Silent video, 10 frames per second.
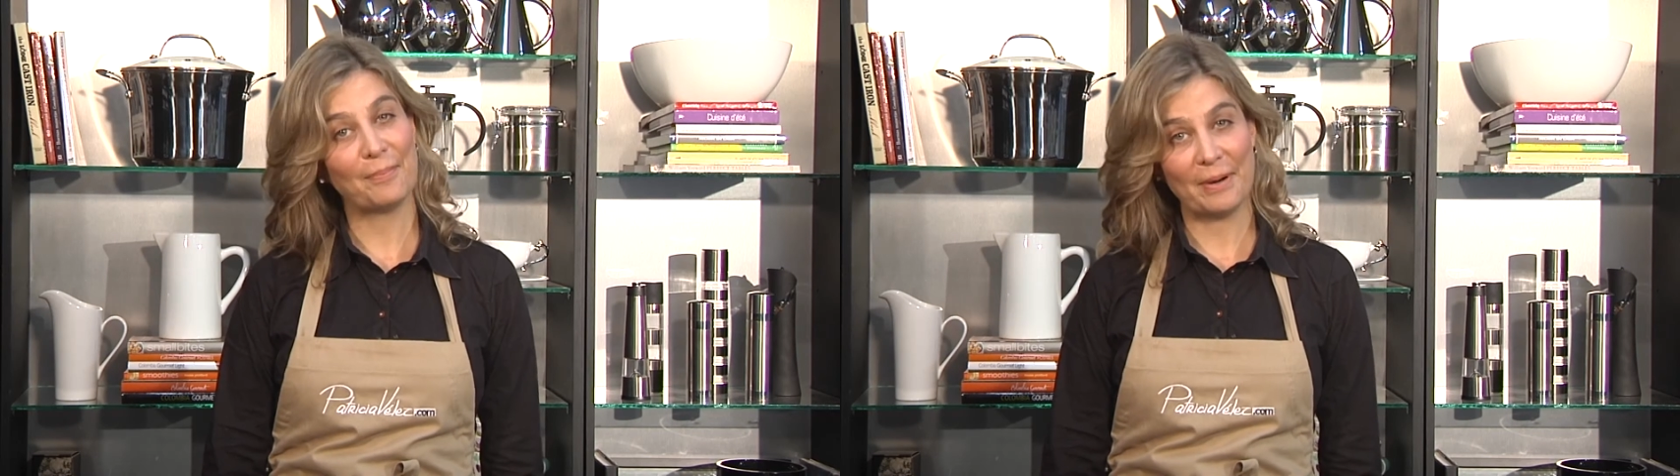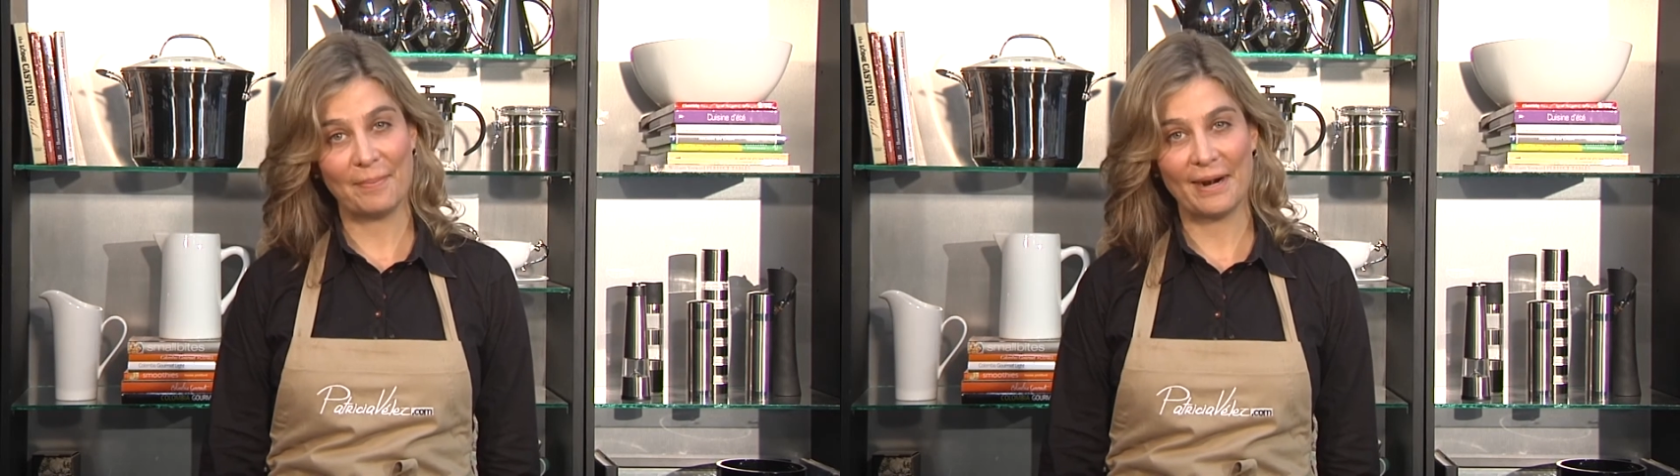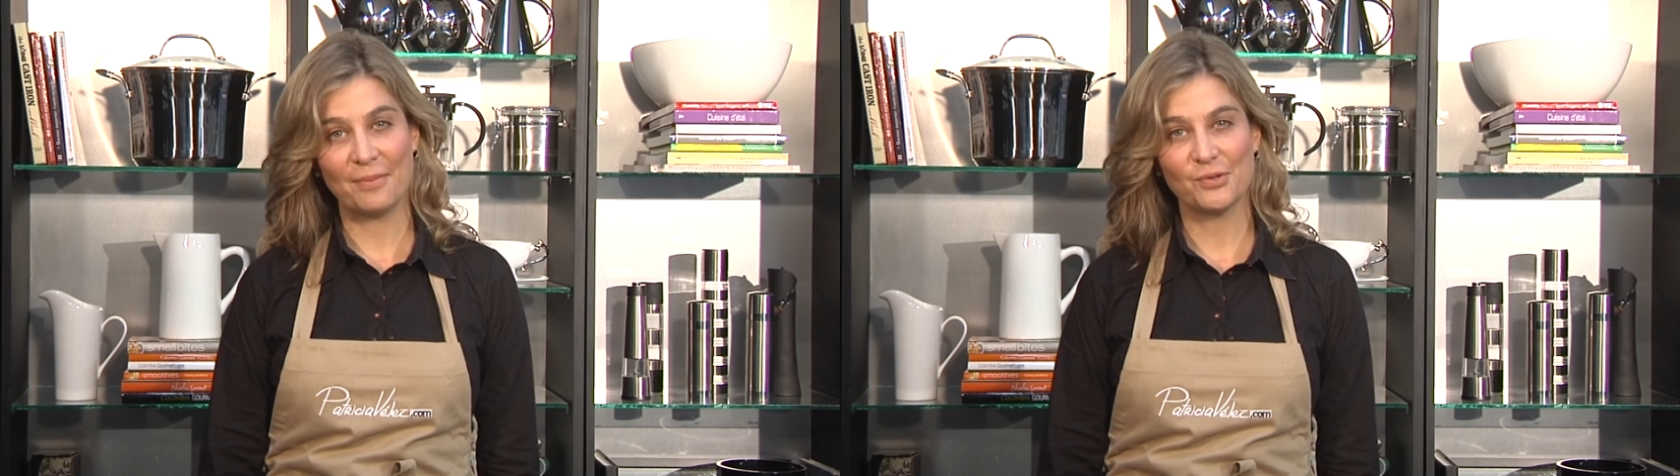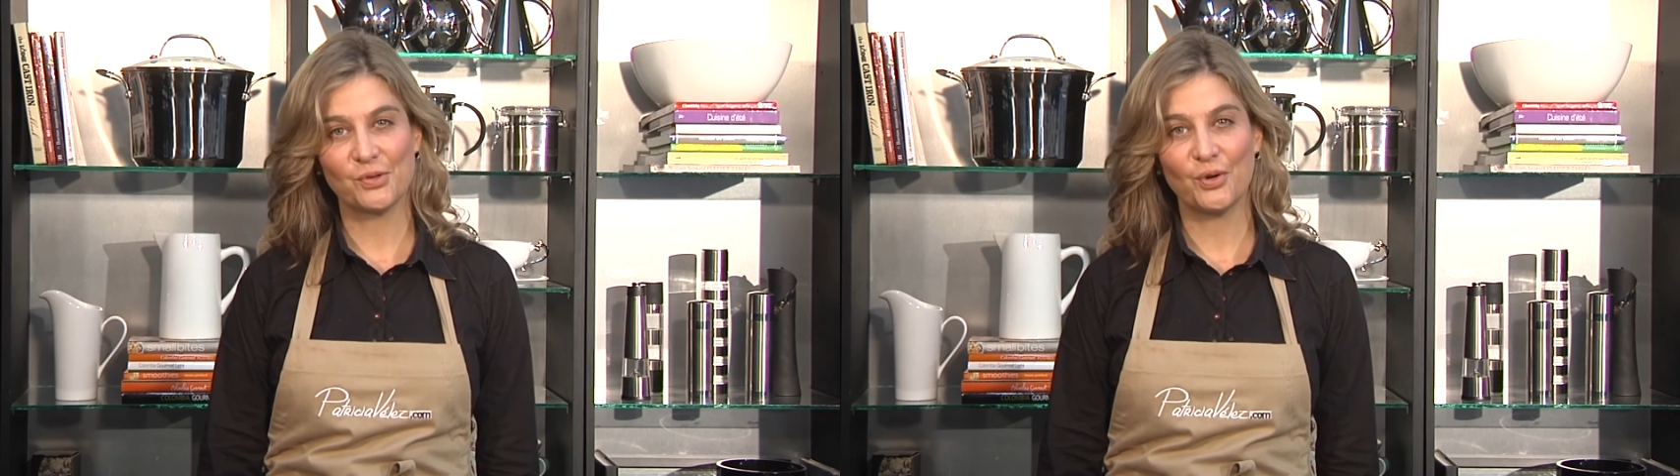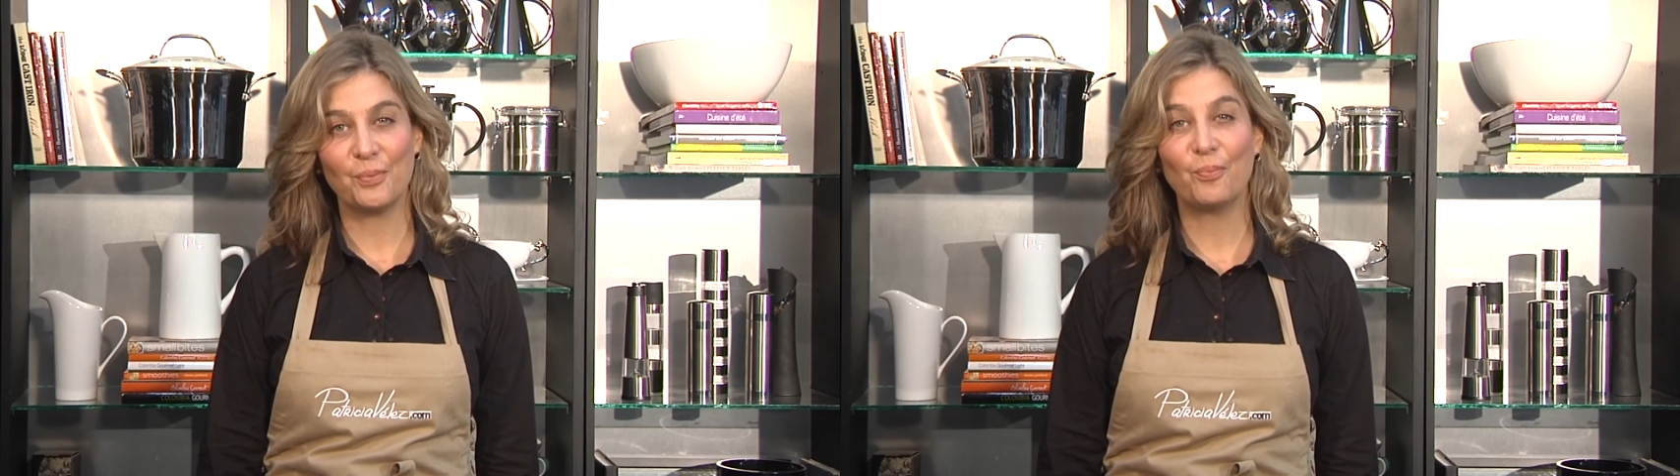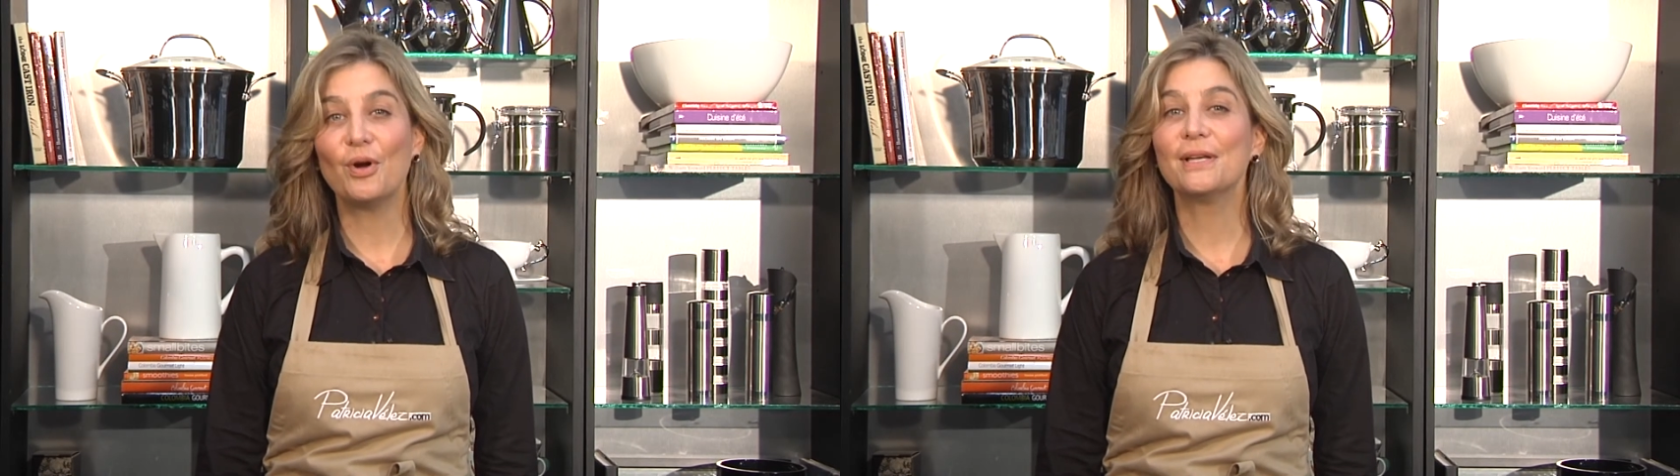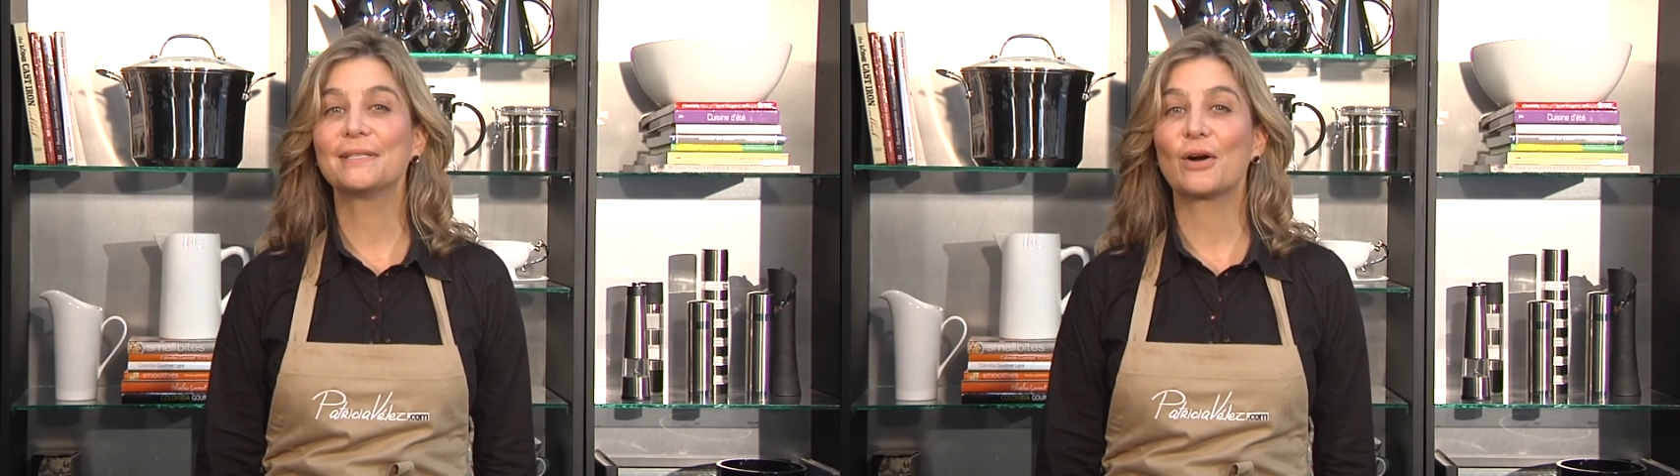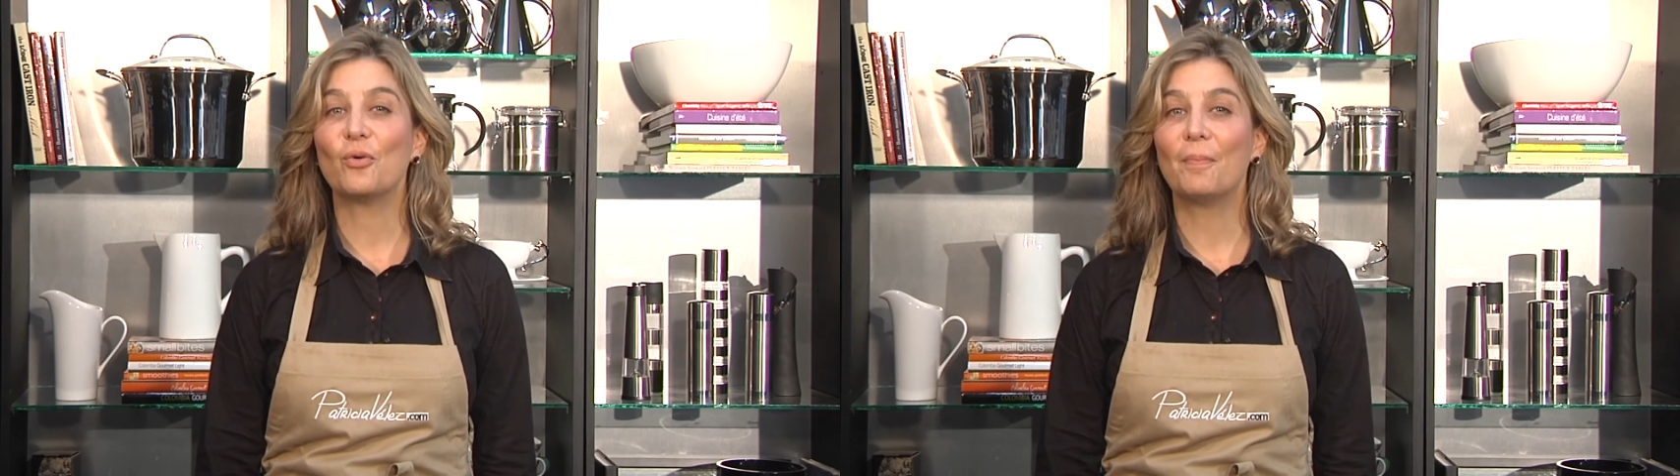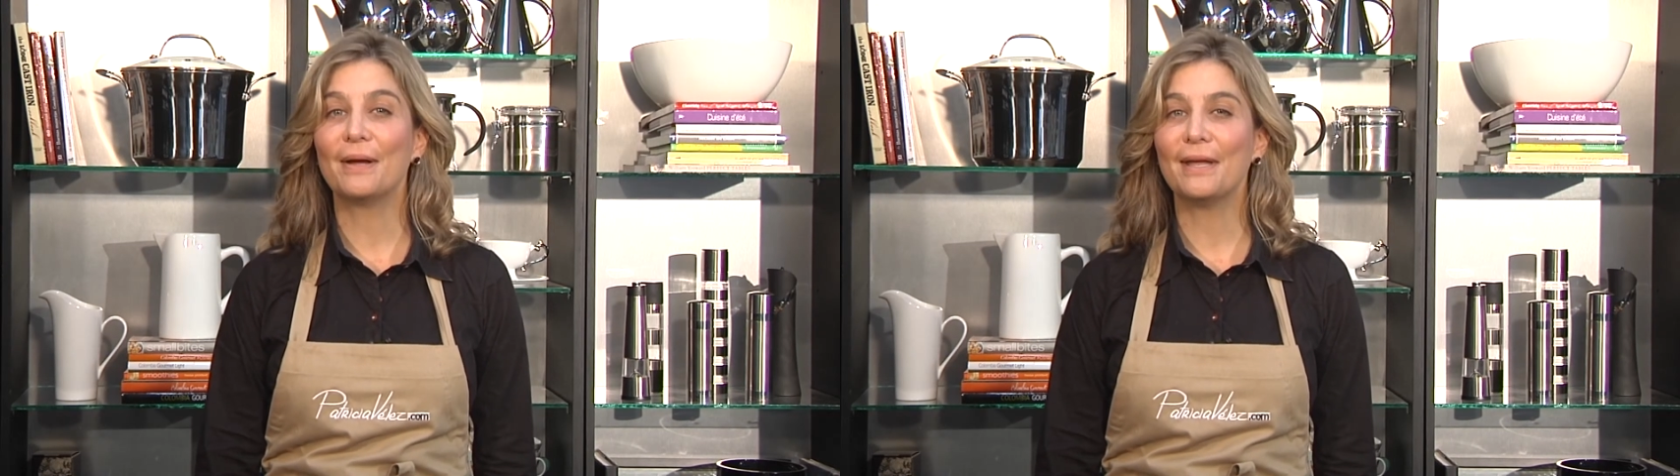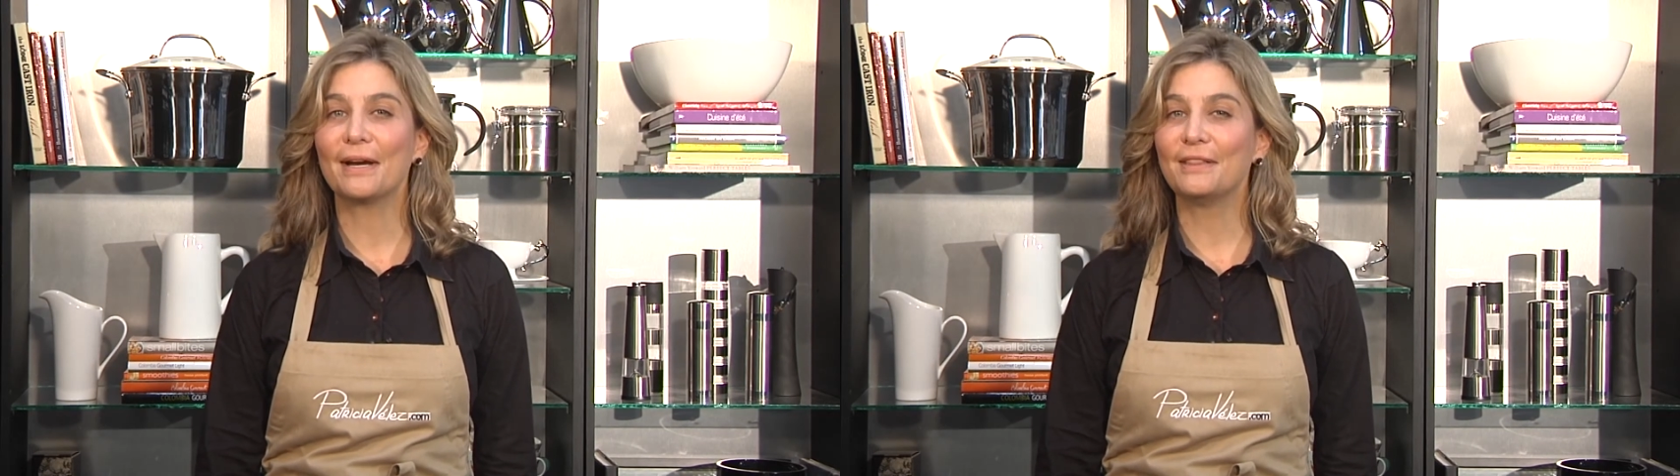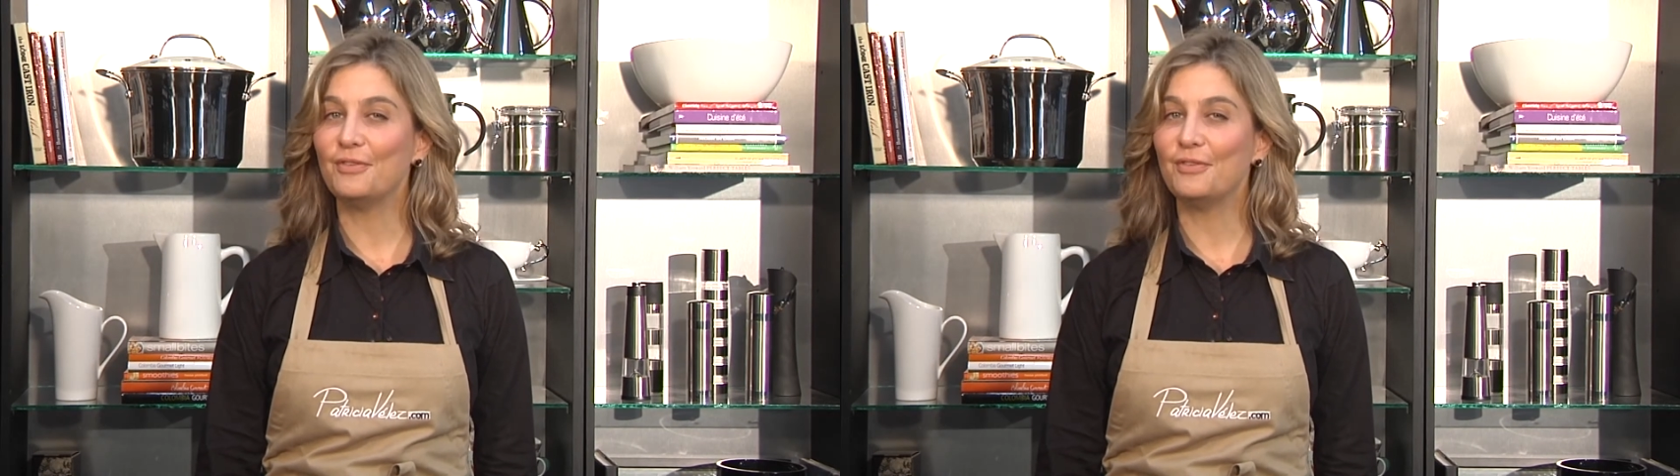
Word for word: que preparamos hoy puedes acompañar